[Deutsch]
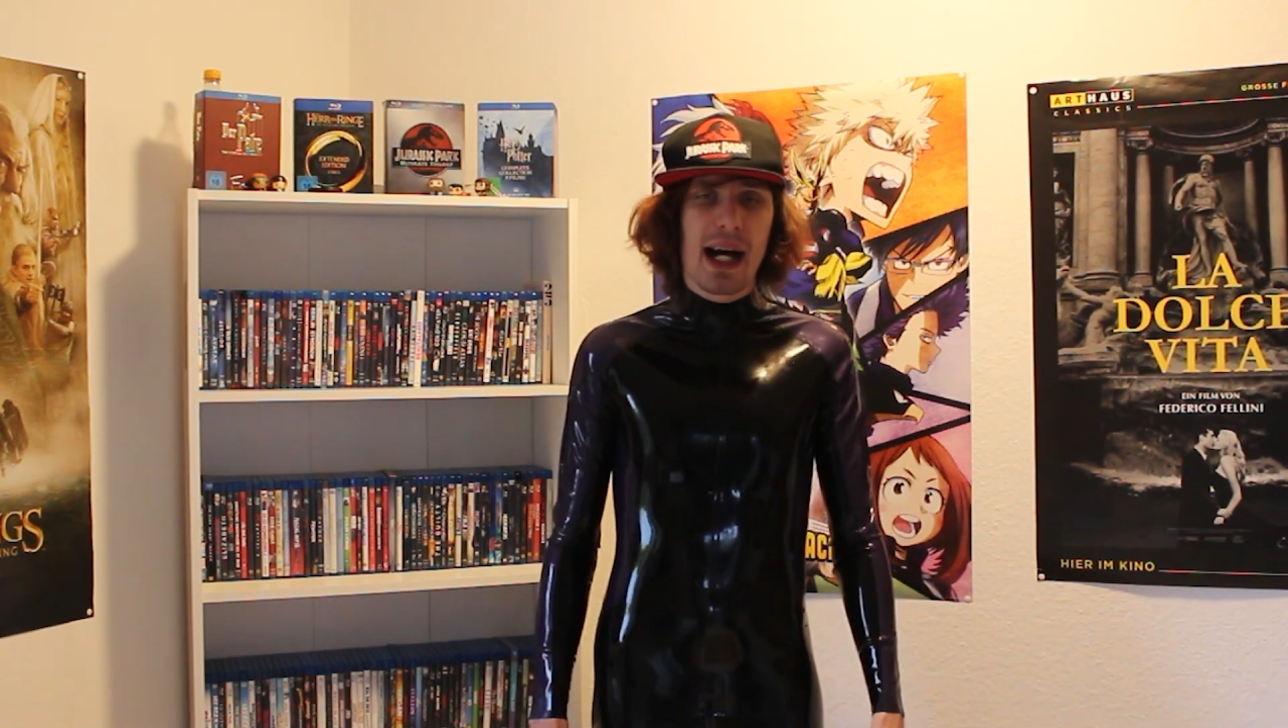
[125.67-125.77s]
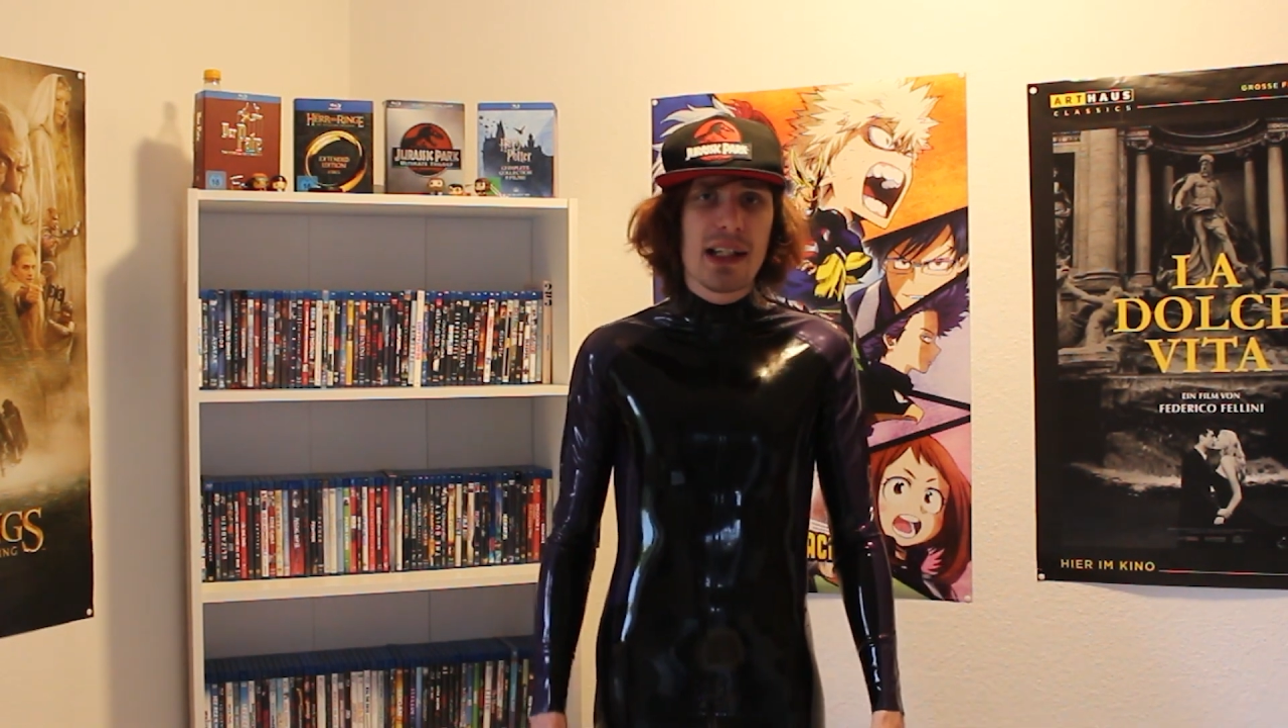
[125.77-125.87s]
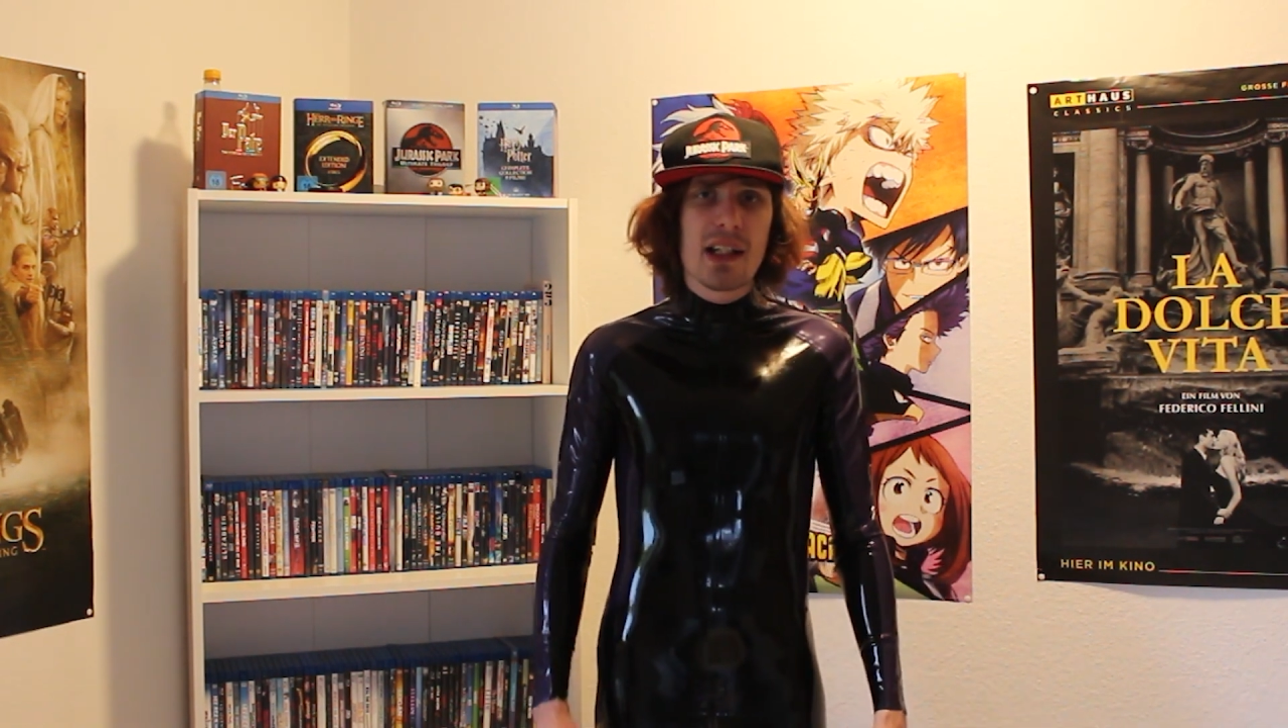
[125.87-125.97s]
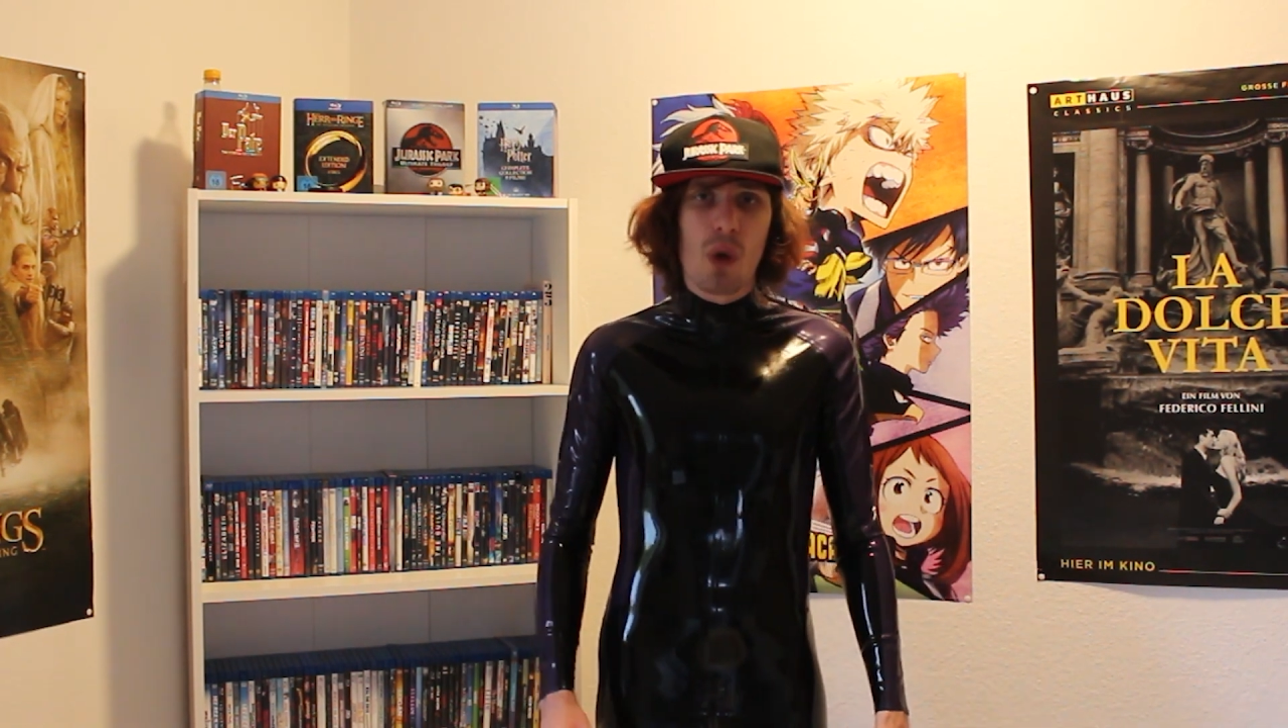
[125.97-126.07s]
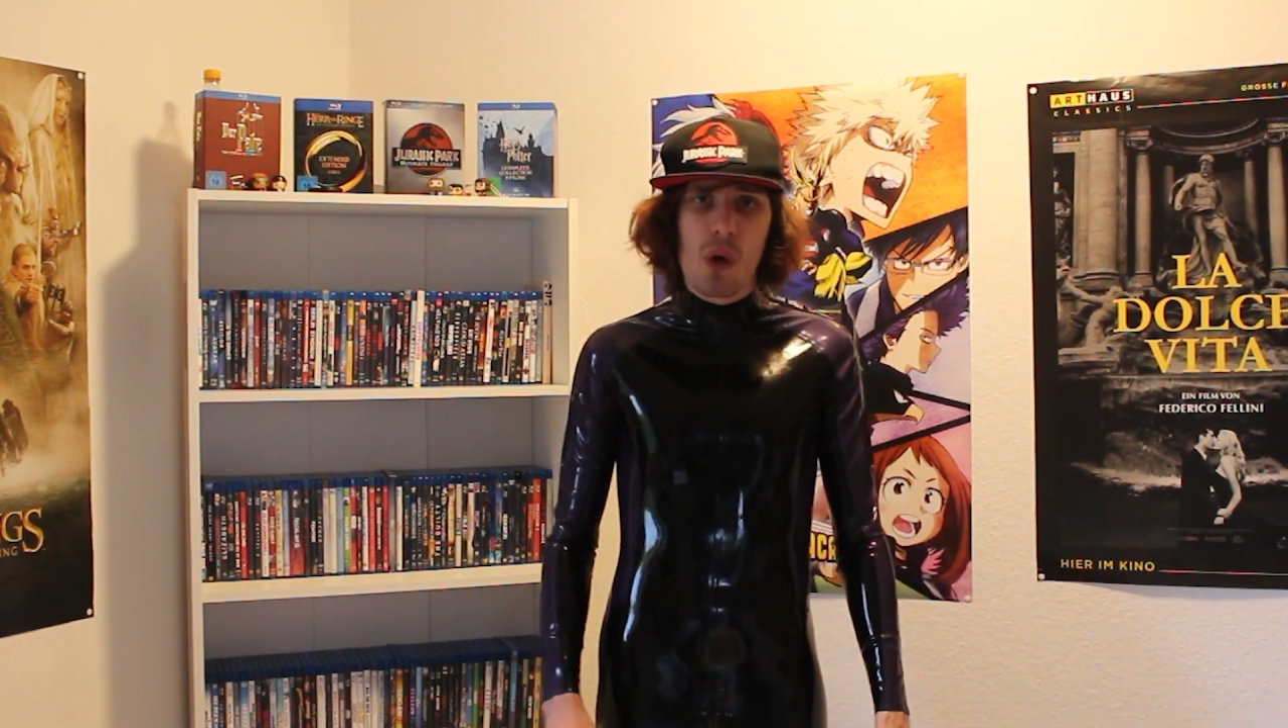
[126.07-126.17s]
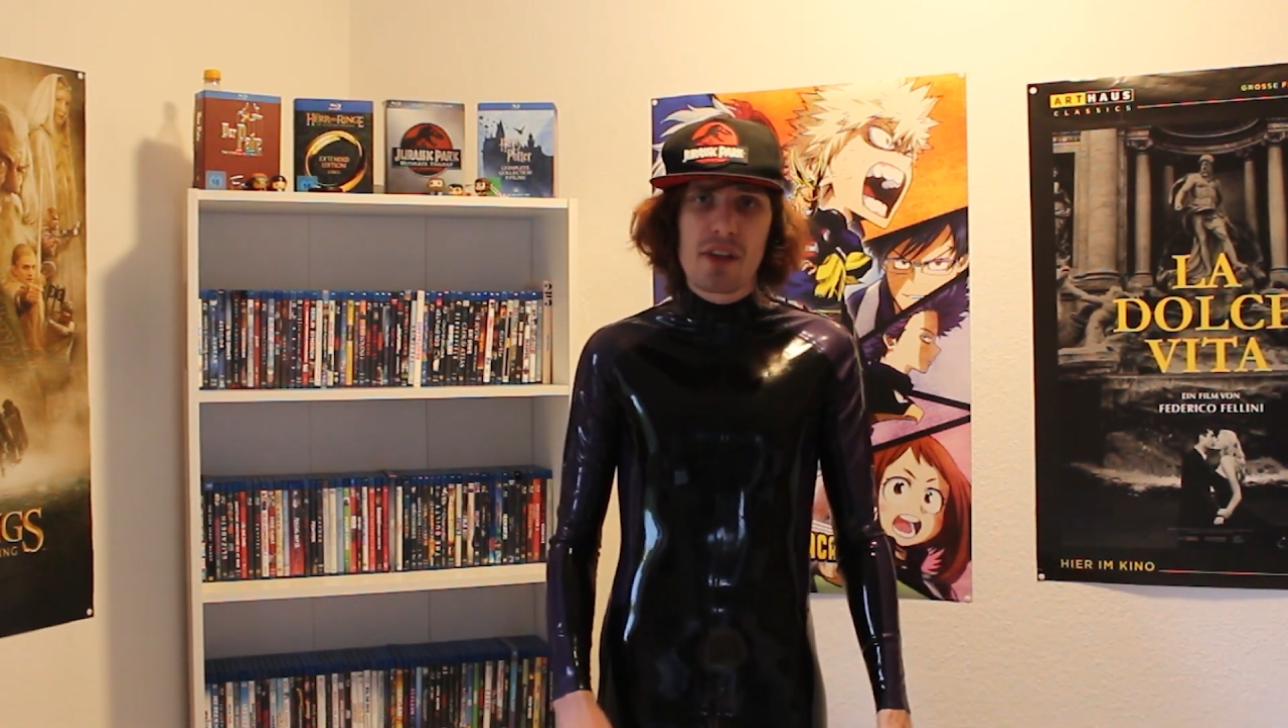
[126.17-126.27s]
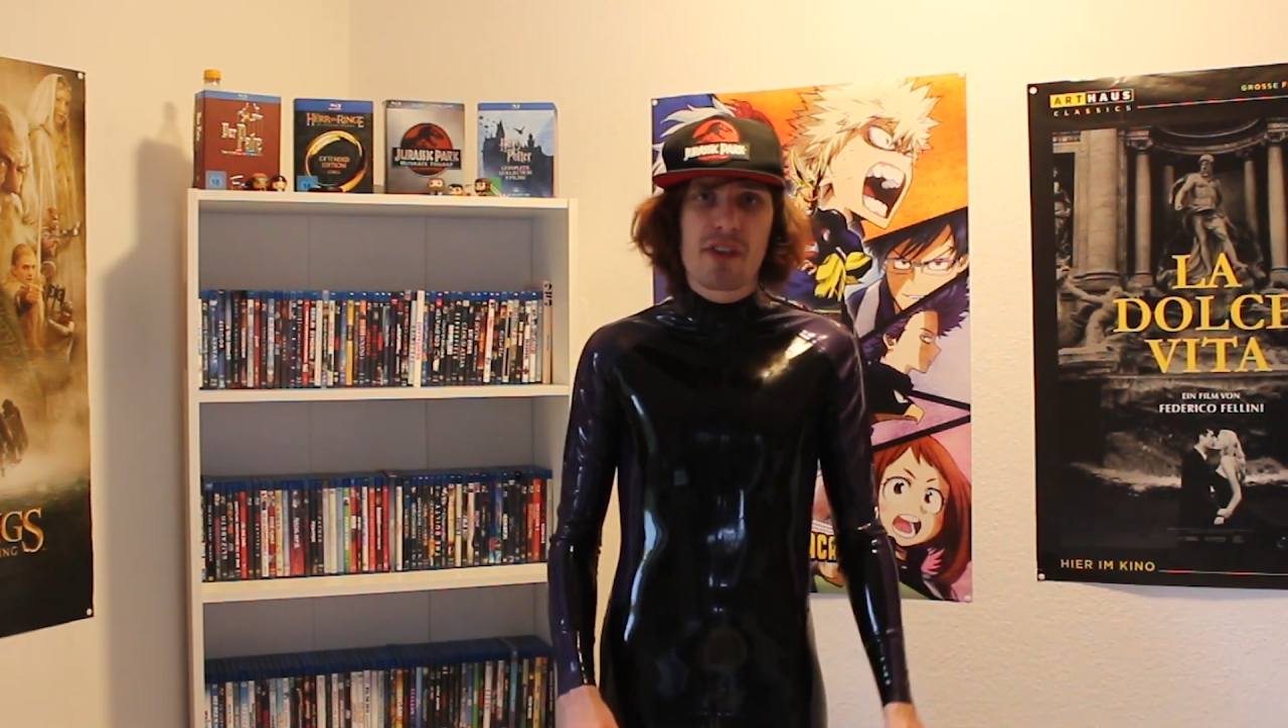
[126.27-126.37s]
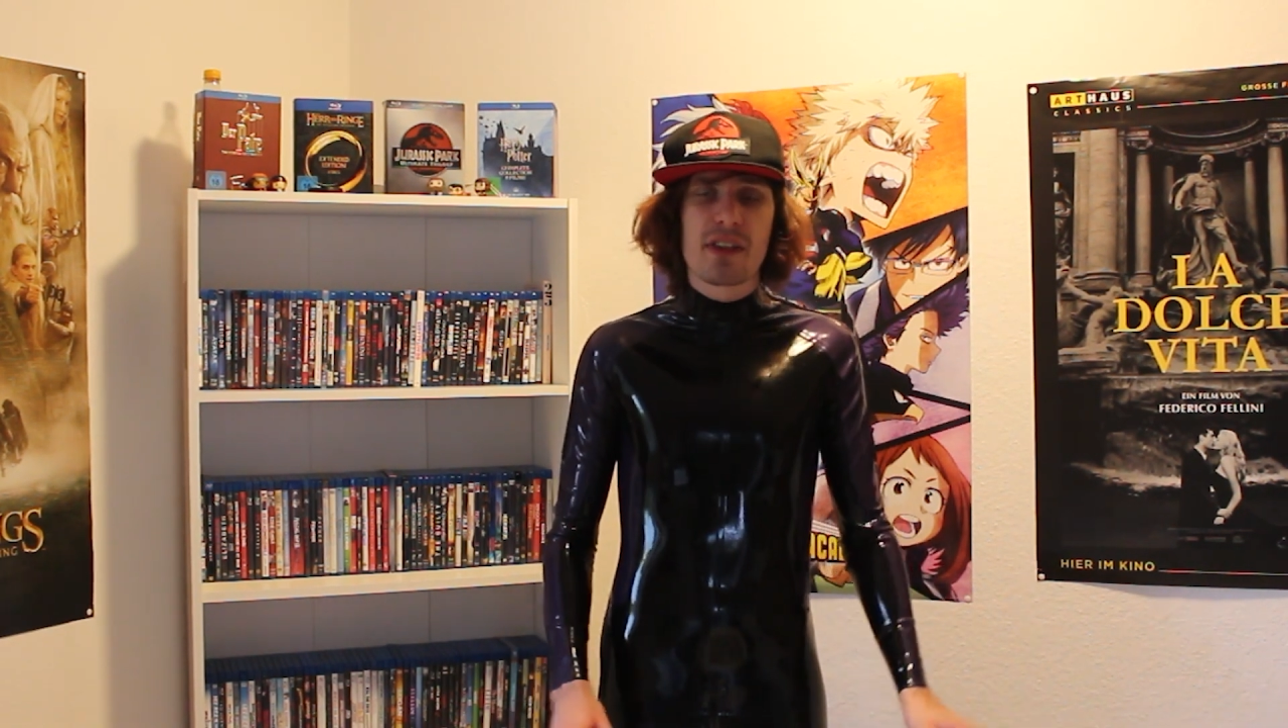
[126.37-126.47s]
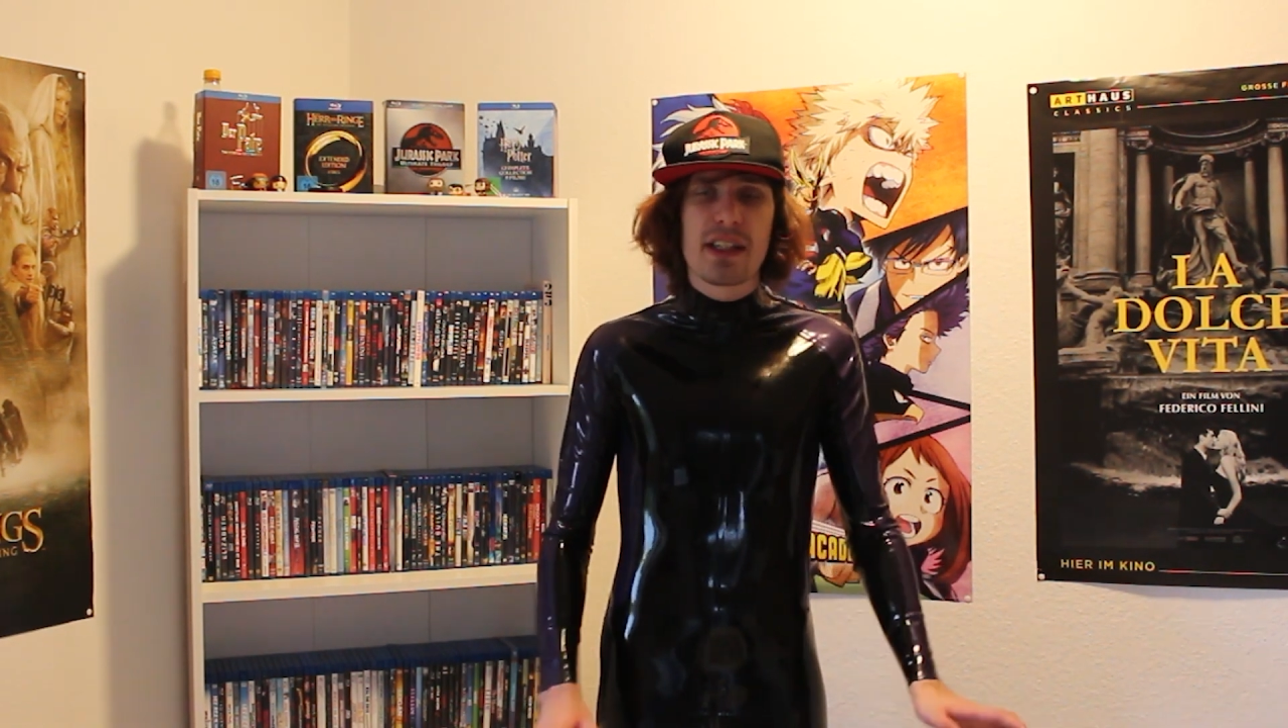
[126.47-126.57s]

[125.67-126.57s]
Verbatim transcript: Alle Leute,